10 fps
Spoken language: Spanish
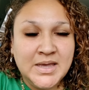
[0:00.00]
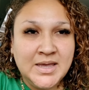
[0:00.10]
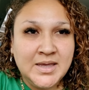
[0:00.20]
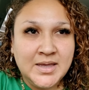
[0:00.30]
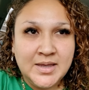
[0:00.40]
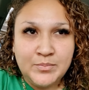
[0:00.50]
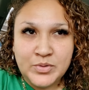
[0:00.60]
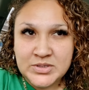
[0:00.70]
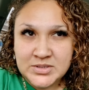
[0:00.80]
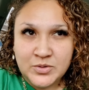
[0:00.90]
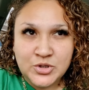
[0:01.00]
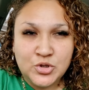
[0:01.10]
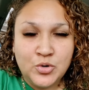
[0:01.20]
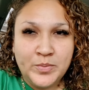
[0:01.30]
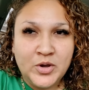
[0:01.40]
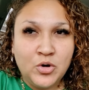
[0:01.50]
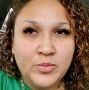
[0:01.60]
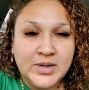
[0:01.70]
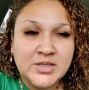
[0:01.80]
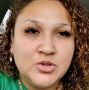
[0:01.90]
eh, pues cuánto me
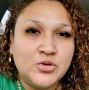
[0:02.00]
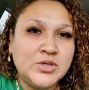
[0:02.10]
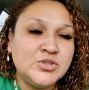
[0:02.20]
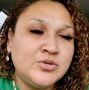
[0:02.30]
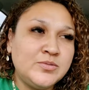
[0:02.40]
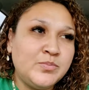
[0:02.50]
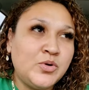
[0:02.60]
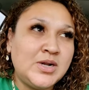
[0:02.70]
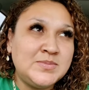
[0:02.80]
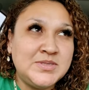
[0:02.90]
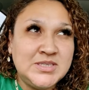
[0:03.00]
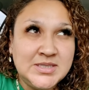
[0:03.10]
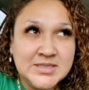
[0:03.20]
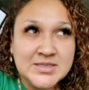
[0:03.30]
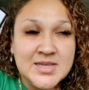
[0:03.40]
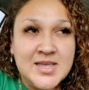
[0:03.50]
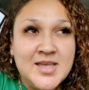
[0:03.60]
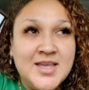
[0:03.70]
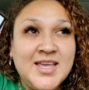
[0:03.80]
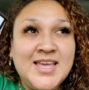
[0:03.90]
cobran y todo eso por las mechitas.
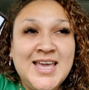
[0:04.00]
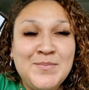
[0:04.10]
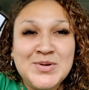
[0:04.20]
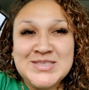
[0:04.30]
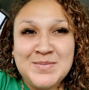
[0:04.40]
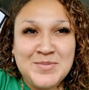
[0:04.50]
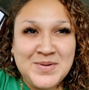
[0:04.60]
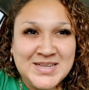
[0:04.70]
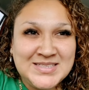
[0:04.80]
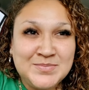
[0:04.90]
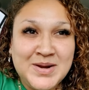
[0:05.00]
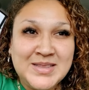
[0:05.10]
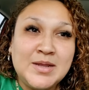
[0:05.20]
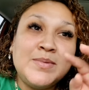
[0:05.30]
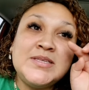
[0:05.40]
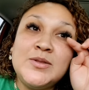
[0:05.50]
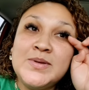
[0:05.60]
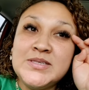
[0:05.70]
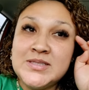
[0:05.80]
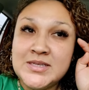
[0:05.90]
Y pues también para, para andarme haciendo
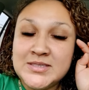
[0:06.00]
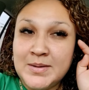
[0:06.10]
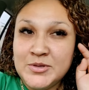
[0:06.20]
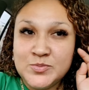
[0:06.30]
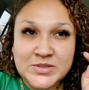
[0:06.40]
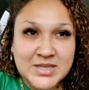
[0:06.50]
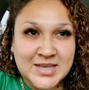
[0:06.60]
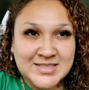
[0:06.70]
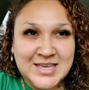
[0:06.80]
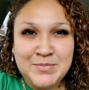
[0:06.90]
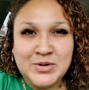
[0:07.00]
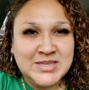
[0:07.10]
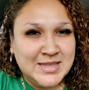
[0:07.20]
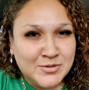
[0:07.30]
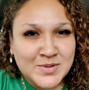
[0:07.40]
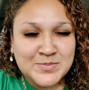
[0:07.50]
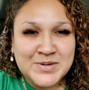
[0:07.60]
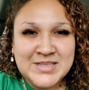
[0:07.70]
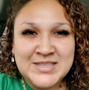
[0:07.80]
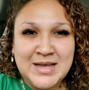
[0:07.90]
mechitas, ya mis pestañas. Y pues ya no más
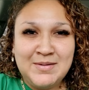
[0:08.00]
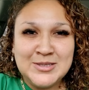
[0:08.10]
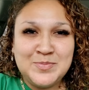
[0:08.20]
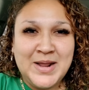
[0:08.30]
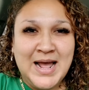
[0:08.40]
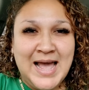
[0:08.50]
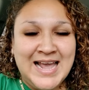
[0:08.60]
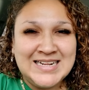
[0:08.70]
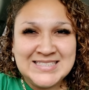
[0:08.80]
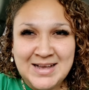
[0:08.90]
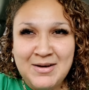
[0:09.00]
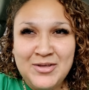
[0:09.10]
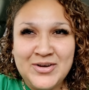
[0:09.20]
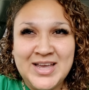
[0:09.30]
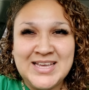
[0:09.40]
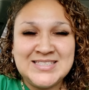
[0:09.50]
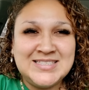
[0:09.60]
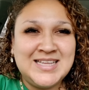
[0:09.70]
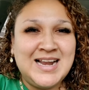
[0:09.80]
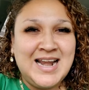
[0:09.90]
presentables para el sábado que
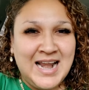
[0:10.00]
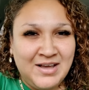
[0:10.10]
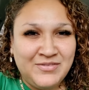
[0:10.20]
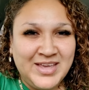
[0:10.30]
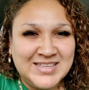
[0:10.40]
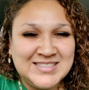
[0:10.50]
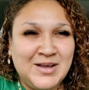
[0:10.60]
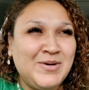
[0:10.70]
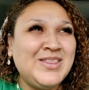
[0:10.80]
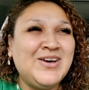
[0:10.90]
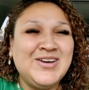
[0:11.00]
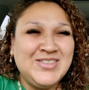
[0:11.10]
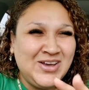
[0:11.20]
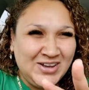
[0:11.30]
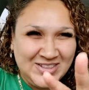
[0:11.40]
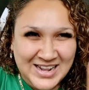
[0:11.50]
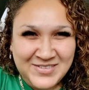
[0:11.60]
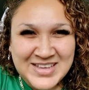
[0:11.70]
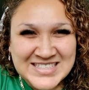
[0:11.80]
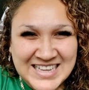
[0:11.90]
es la fiesta. Bueno, no,
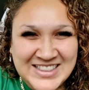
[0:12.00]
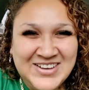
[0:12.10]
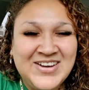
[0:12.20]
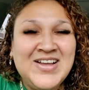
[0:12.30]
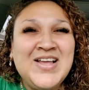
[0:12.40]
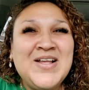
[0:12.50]
la fiesta no.